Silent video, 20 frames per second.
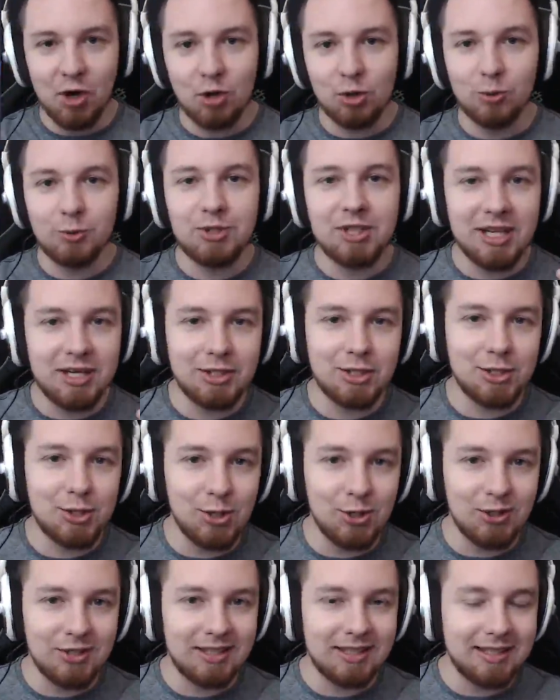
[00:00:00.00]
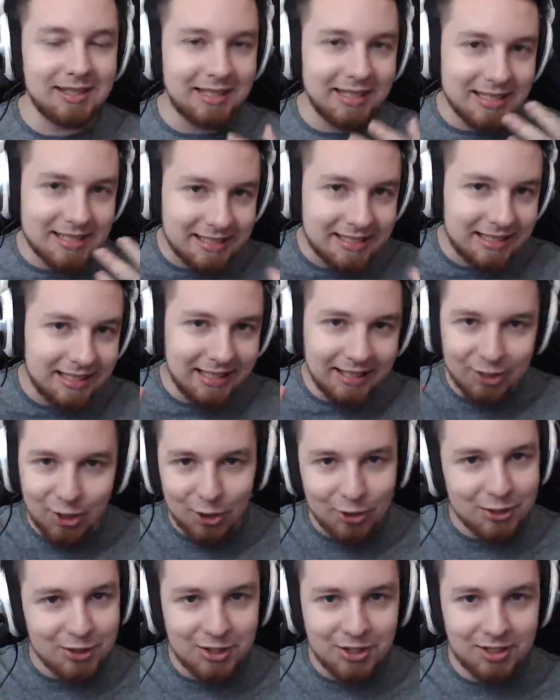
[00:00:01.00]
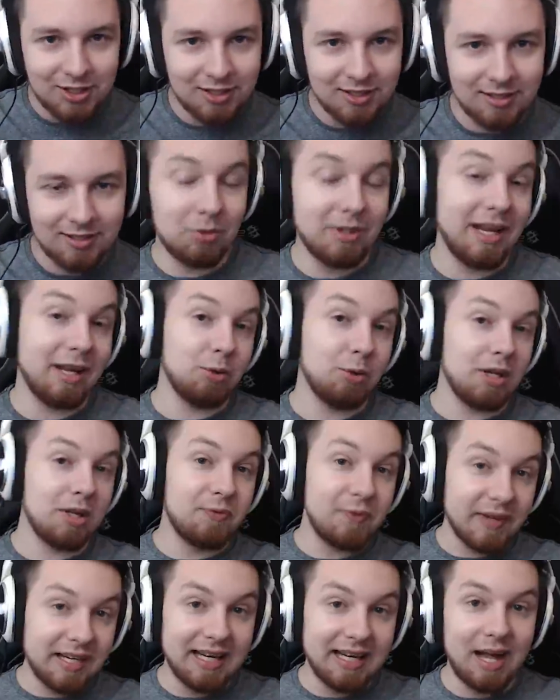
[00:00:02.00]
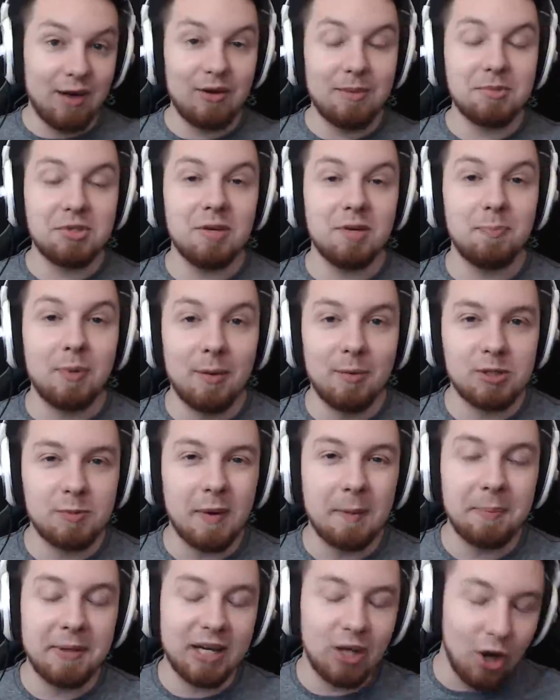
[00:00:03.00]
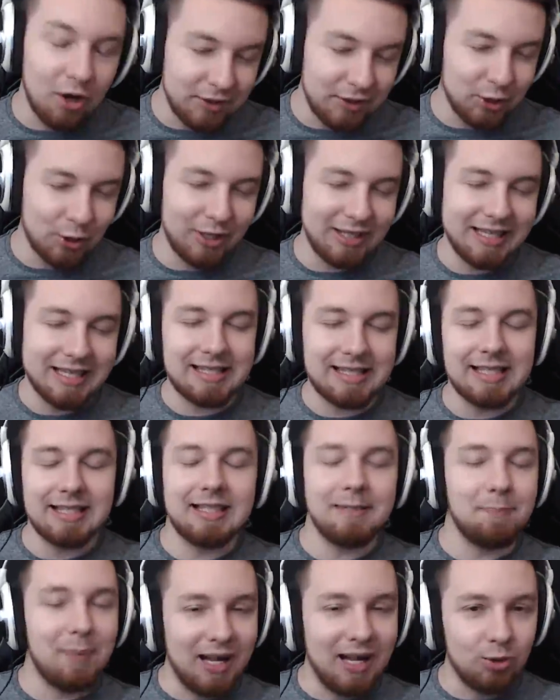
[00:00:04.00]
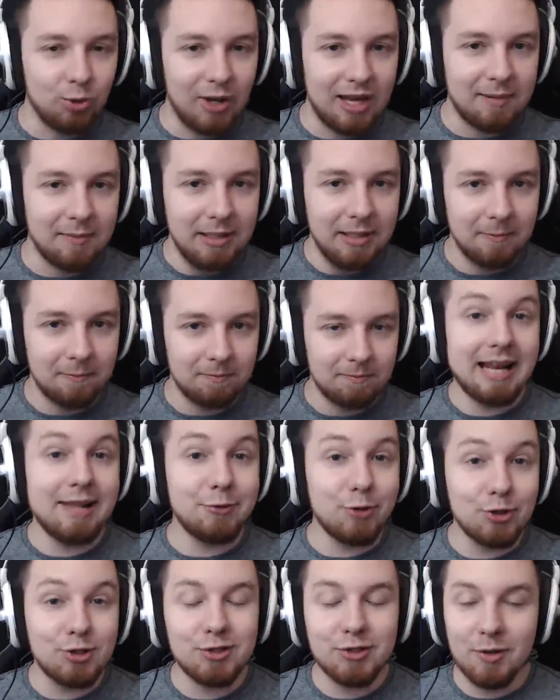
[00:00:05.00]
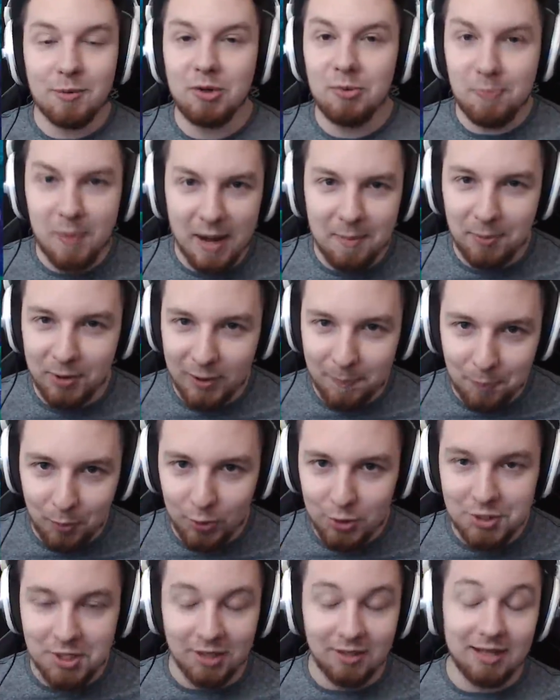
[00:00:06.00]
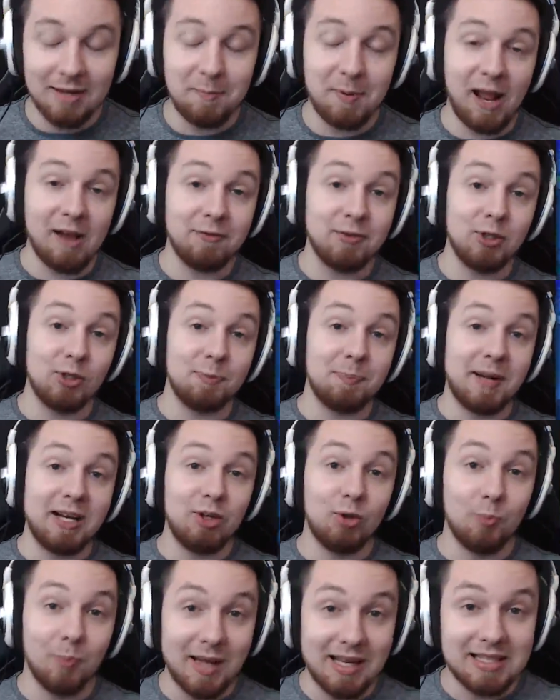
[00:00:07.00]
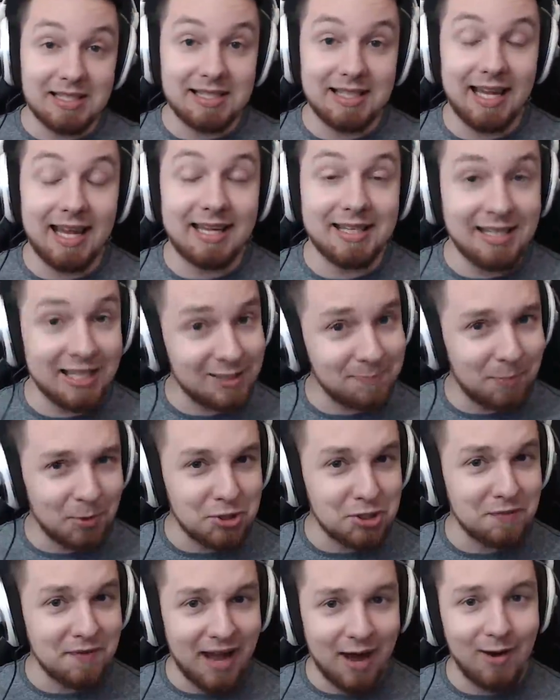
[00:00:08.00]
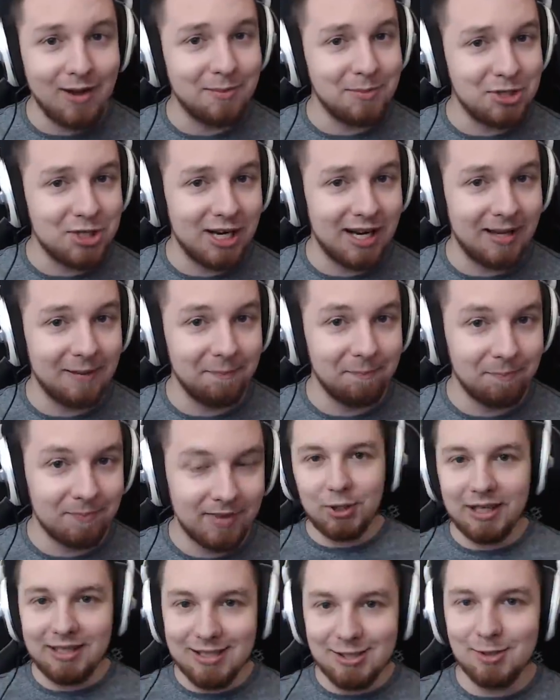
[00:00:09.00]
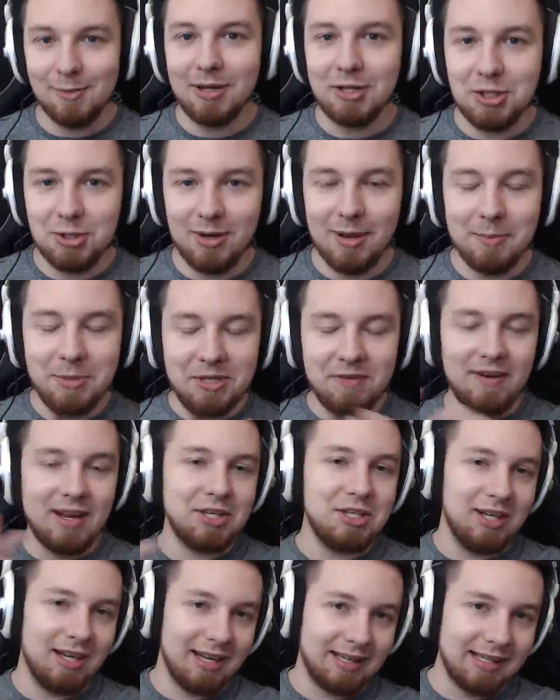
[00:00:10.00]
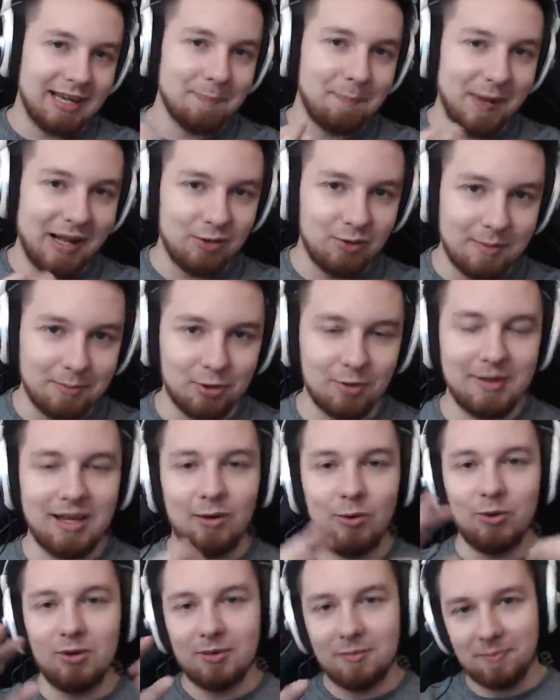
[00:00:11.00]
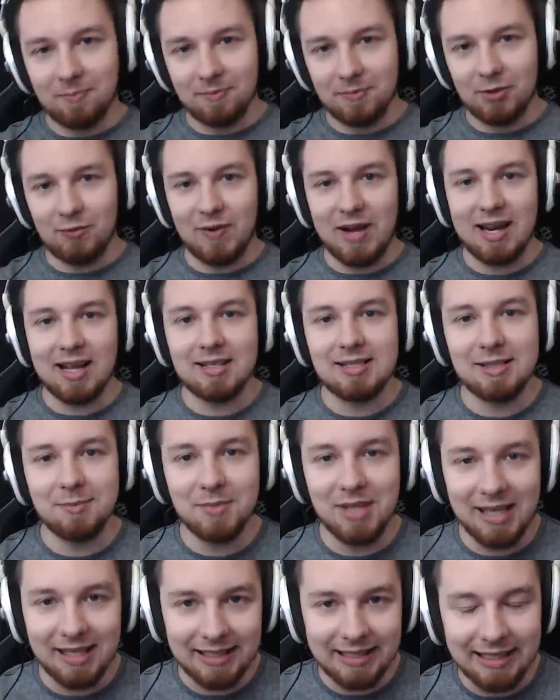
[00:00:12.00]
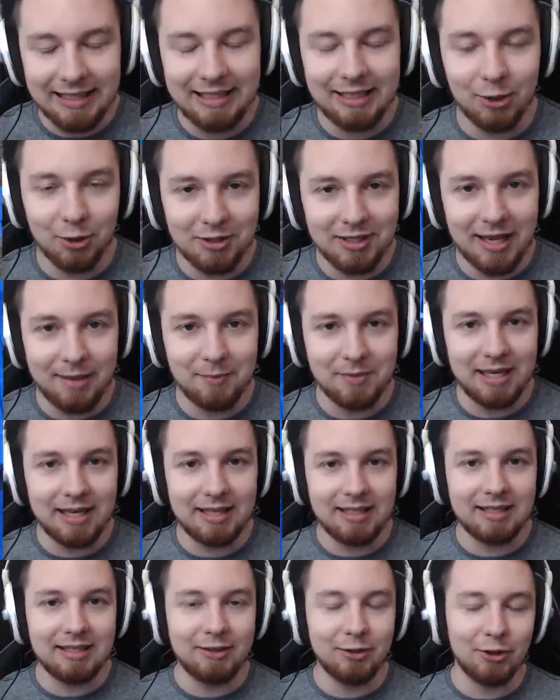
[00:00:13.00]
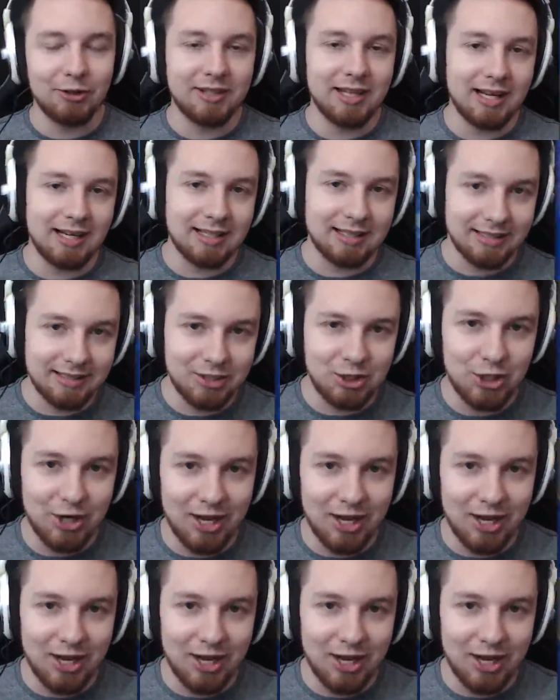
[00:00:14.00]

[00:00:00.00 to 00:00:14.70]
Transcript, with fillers: wokół, ciężko nie zginąć. Tutaj akurat wychylałem, że pomóc Paprykowi, no i niestety padłem. Ale to, co zrobił Papryk później, naprawdę odpalił bestię. Nie spodziewałem się, bo kiedy zobaczyłem, że wiecie, jak ja padłem, to miał dwa razy mniej killi ode mnie i no tak e,